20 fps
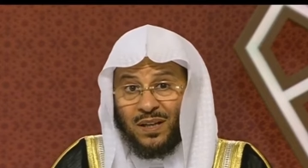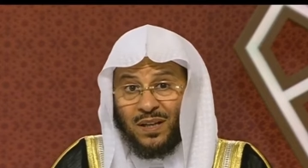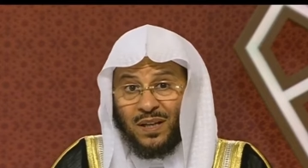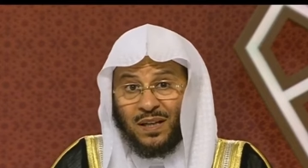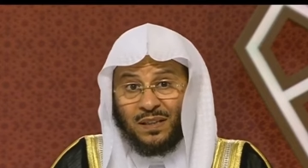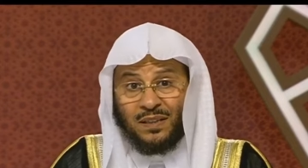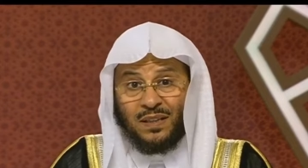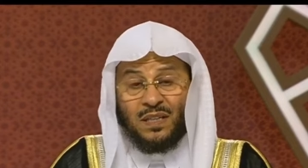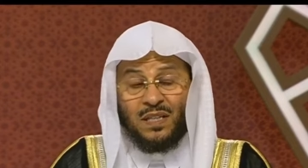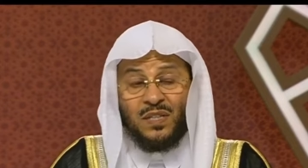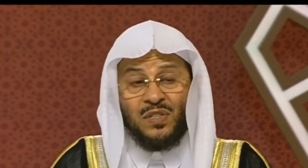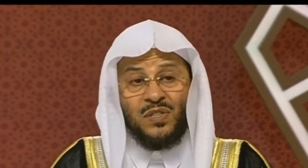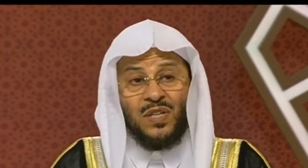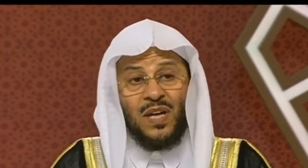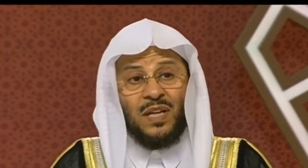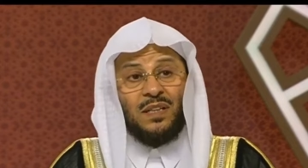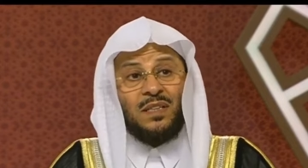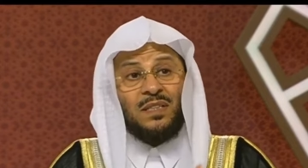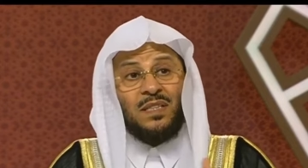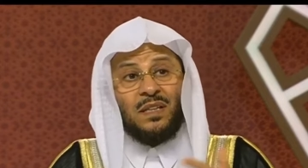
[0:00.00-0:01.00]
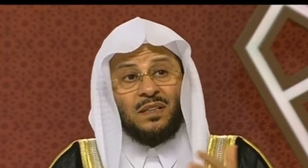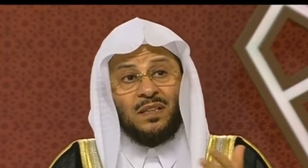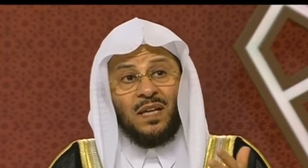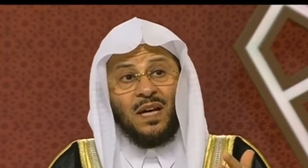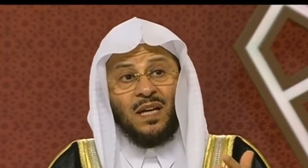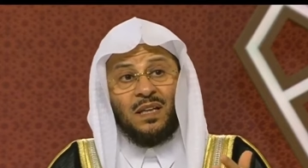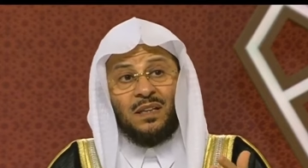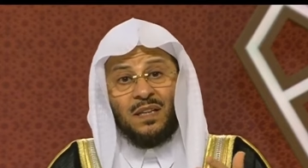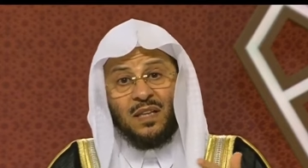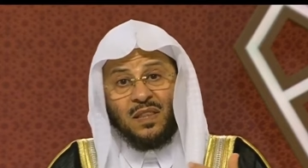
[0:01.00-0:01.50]
أن الإنسان إذا
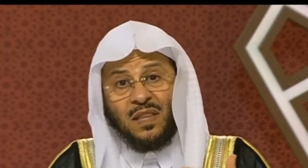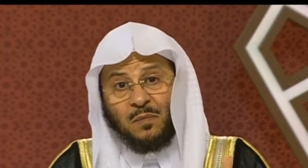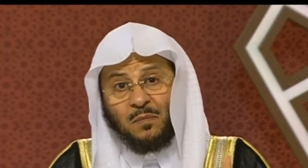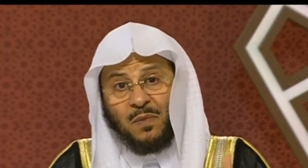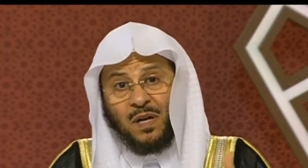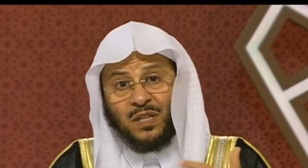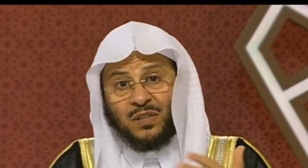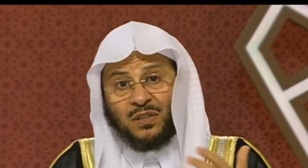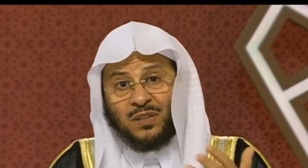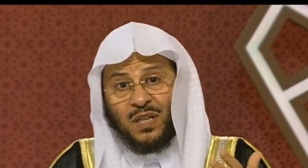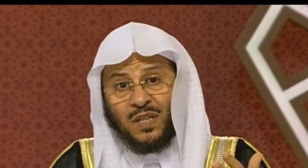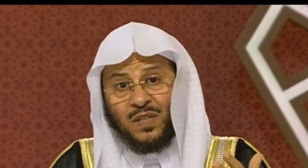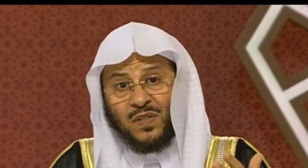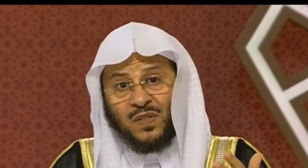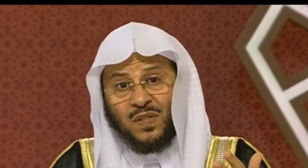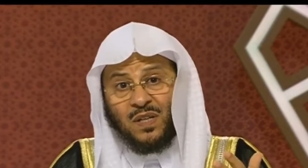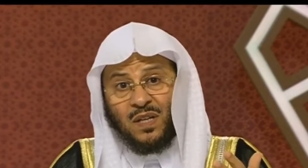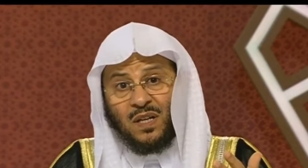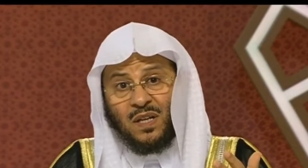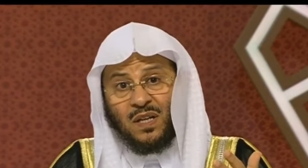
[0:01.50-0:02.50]
تحدث مع شخص